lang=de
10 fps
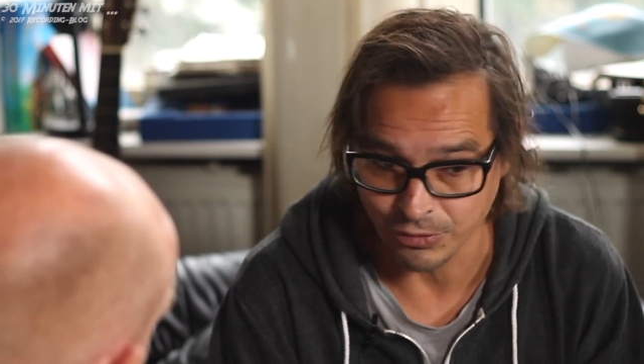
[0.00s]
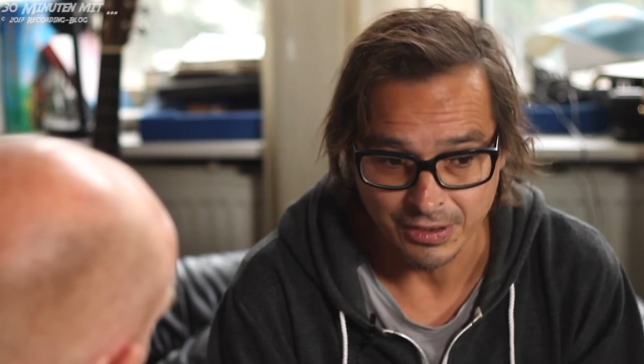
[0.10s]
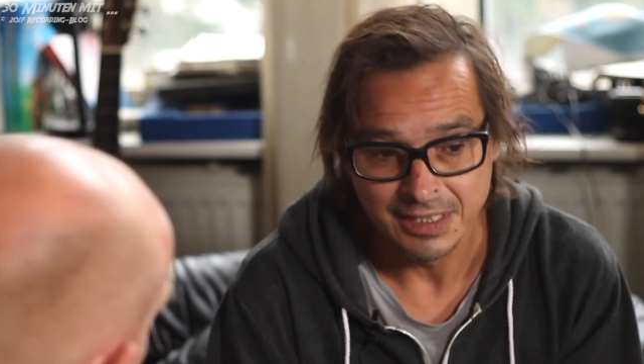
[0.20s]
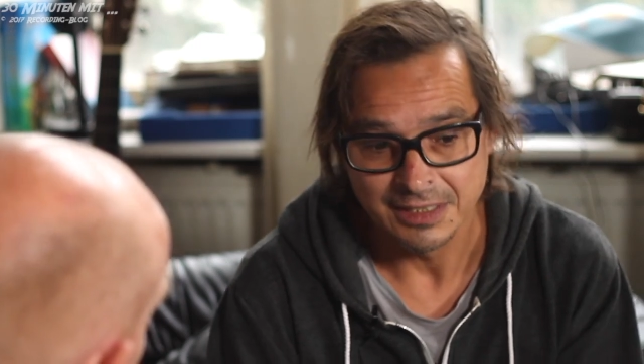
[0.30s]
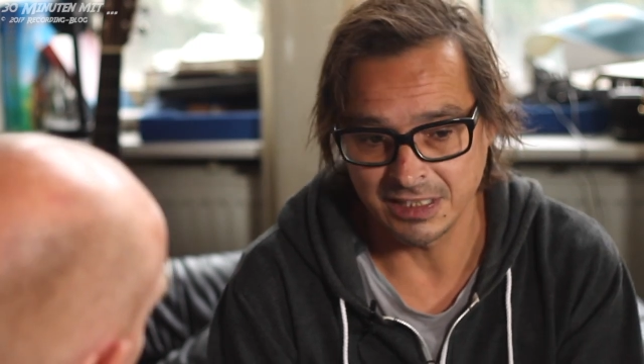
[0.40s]
Also ja.
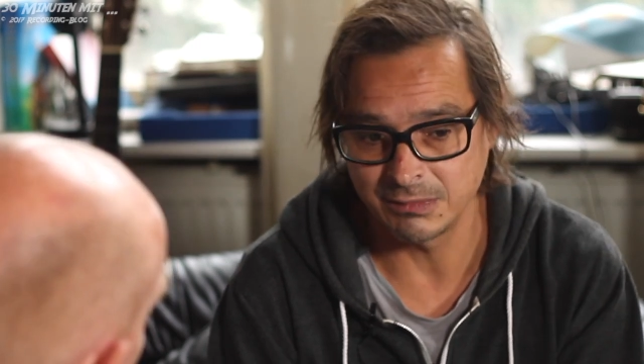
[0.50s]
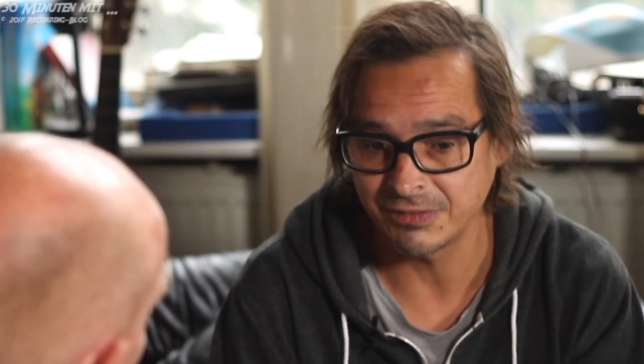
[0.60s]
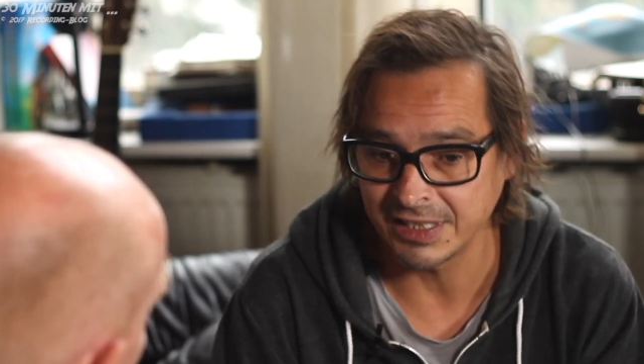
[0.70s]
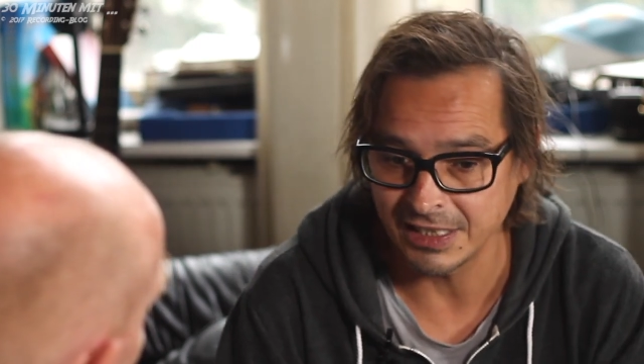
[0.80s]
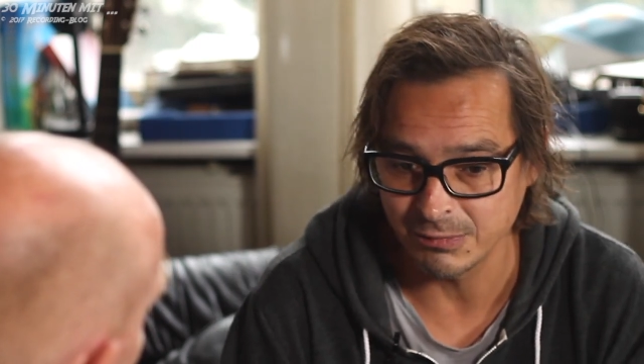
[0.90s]
damit
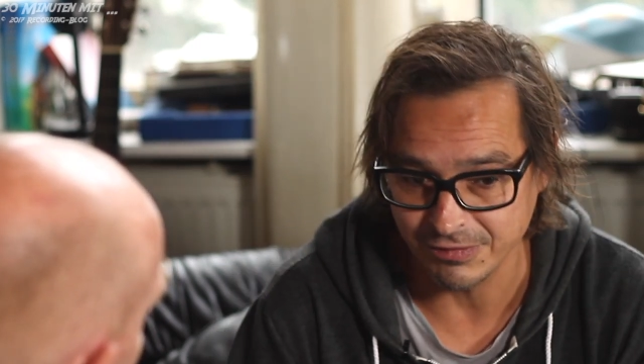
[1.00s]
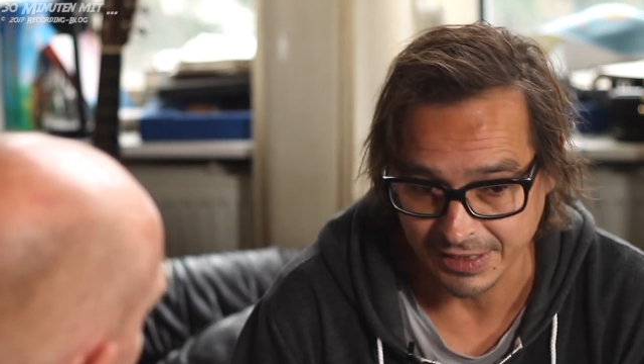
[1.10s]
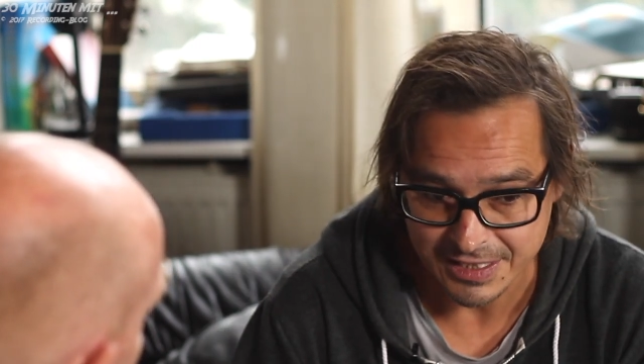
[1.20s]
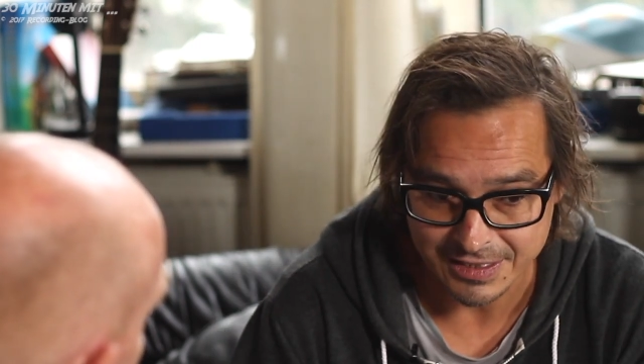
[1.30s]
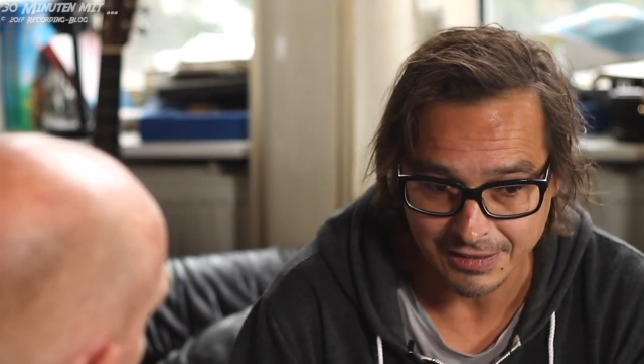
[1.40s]
war ja der
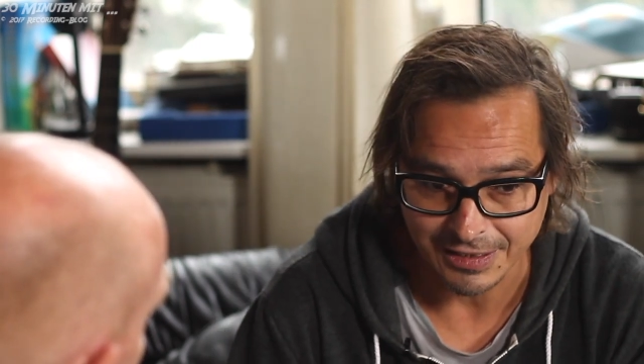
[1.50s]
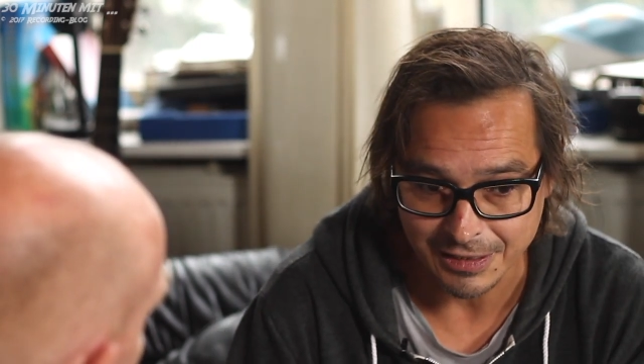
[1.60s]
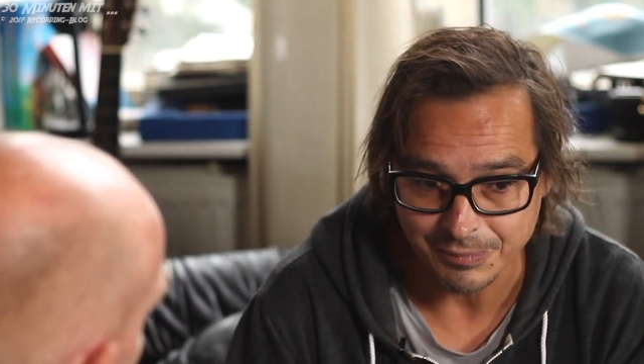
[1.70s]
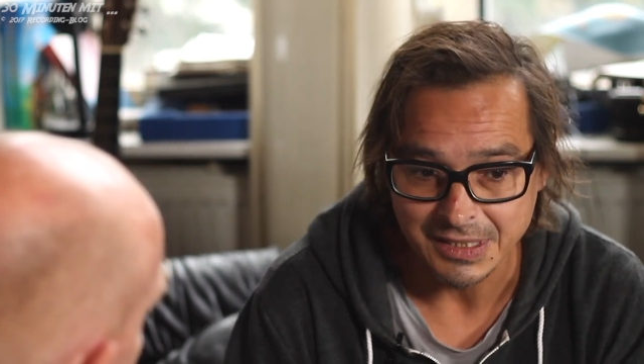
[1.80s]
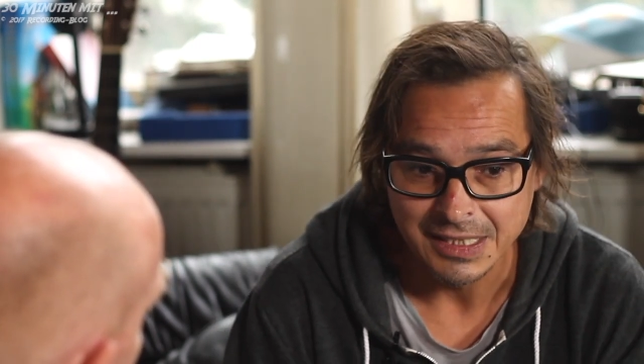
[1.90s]
Beweis
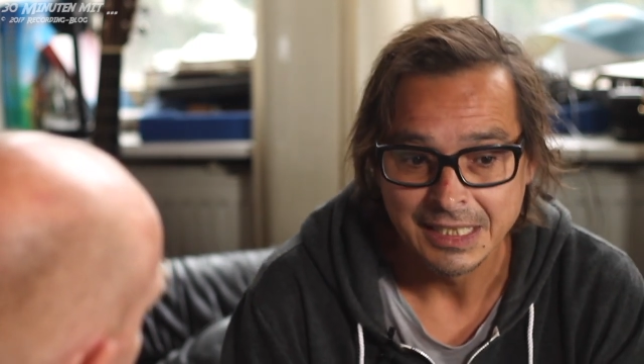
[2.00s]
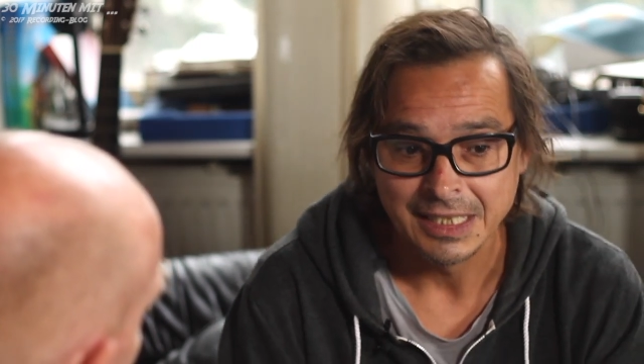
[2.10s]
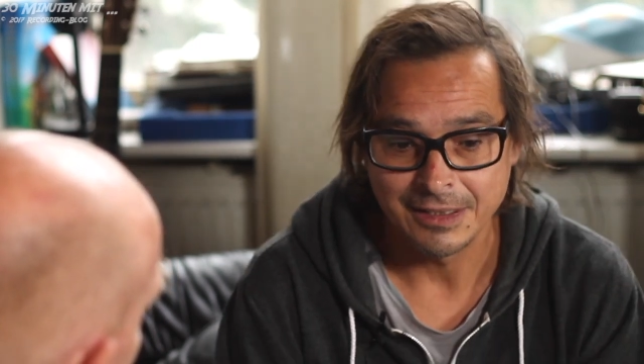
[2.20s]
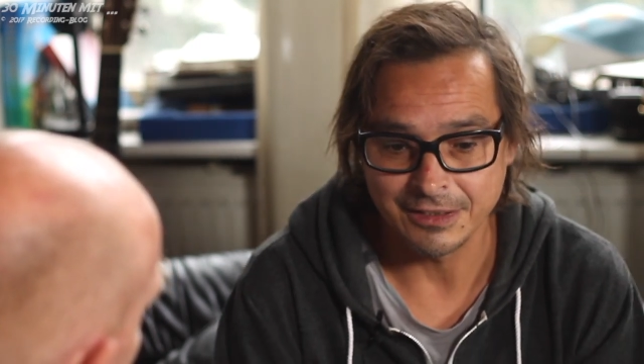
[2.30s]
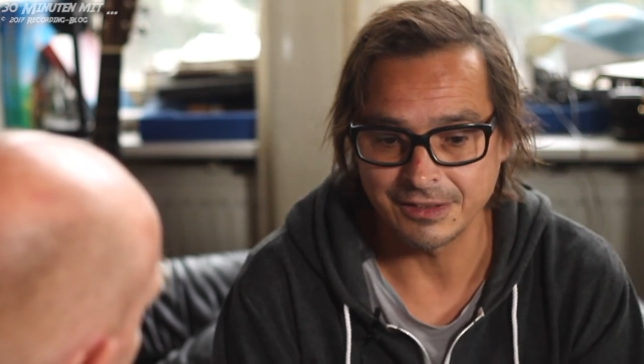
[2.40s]
ergeben,
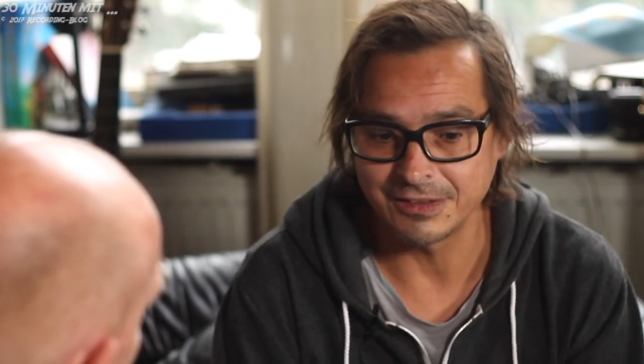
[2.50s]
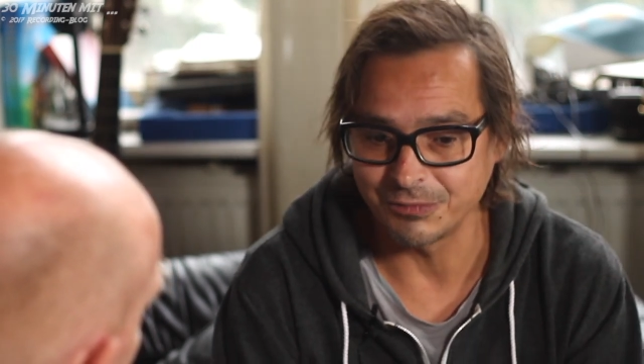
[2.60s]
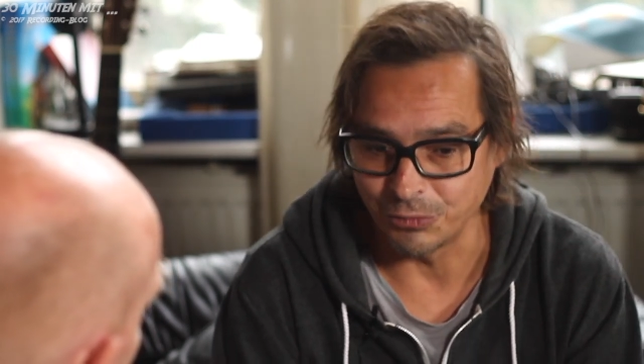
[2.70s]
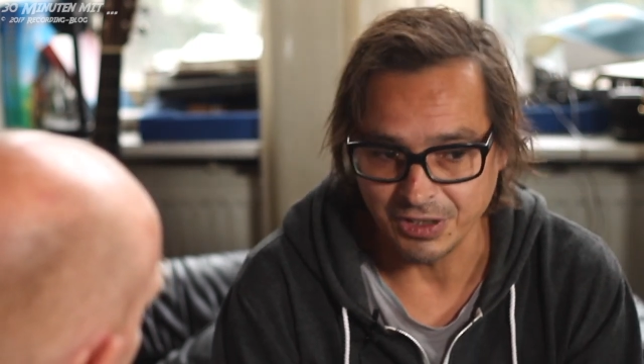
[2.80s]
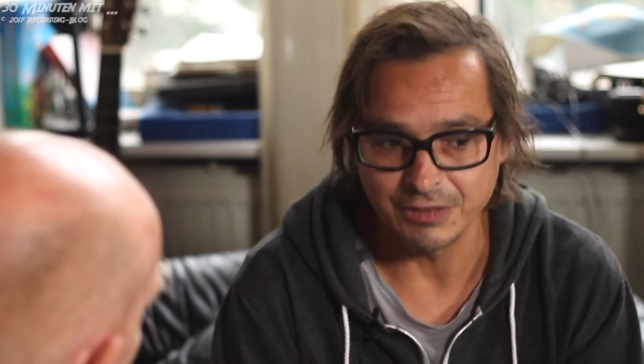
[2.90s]
dass
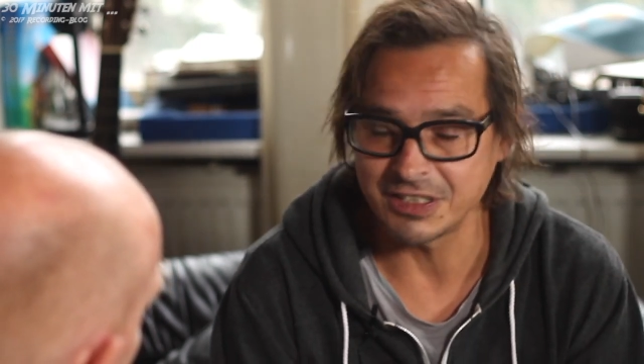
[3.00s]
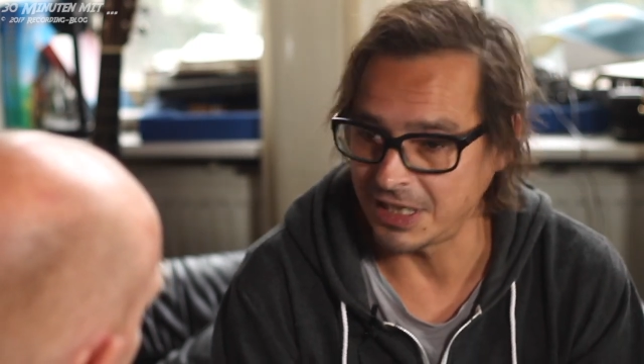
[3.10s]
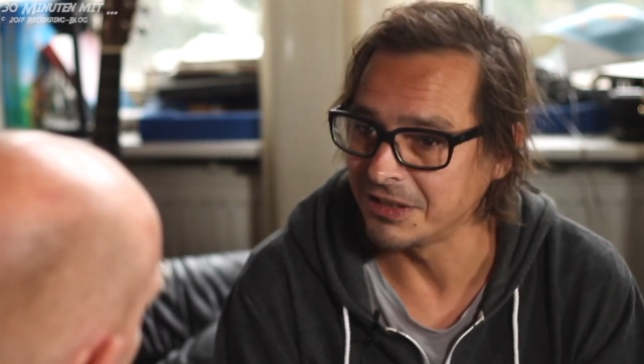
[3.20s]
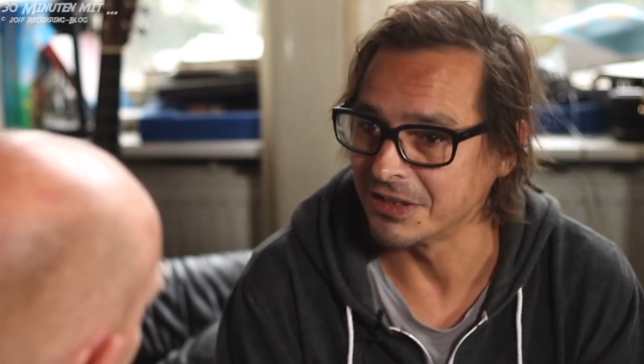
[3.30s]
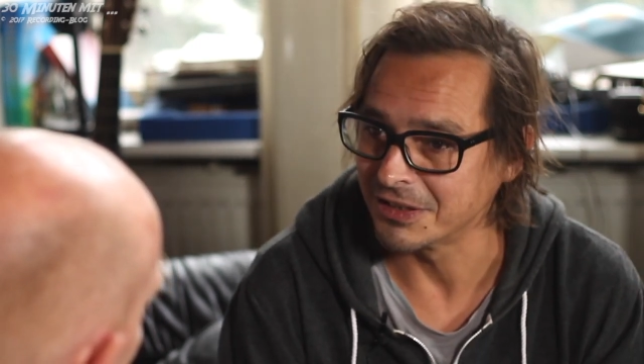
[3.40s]
das wirklich was
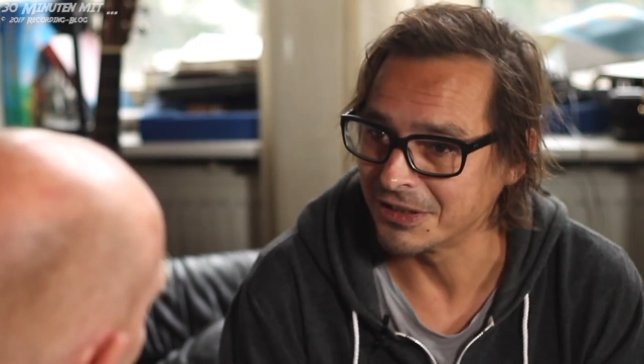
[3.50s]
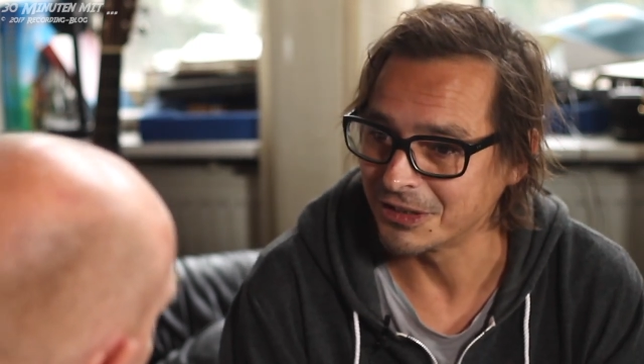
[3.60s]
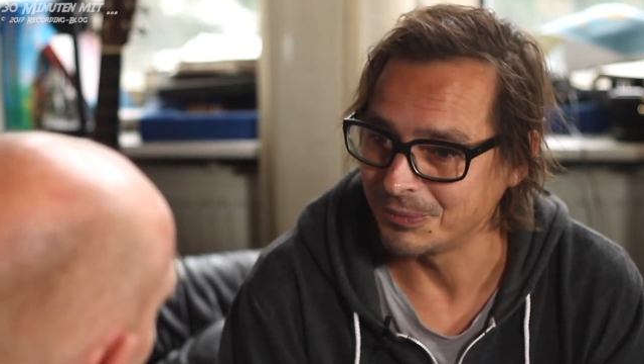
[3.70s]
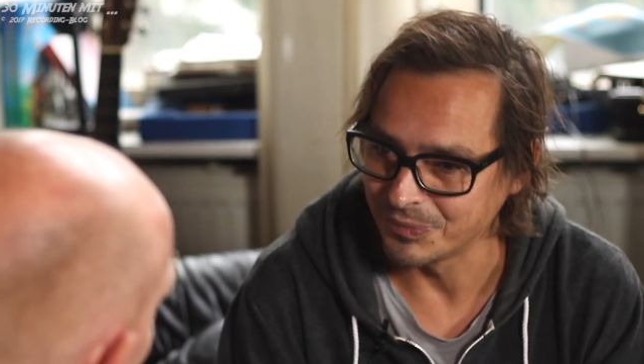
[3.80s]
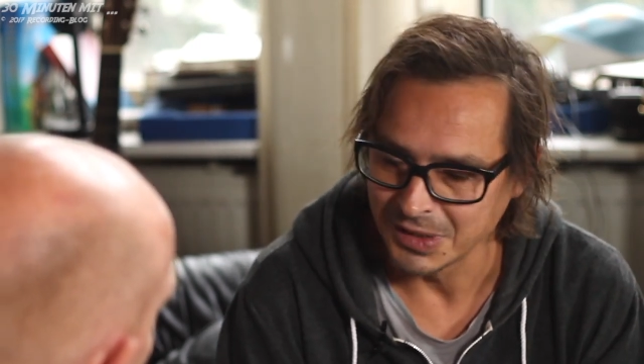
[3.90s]
anderes ist.
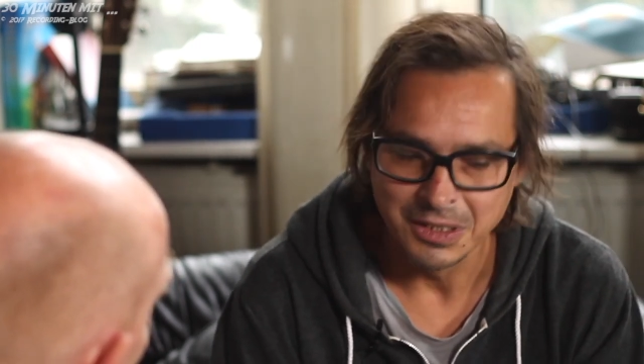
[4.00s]
Ja.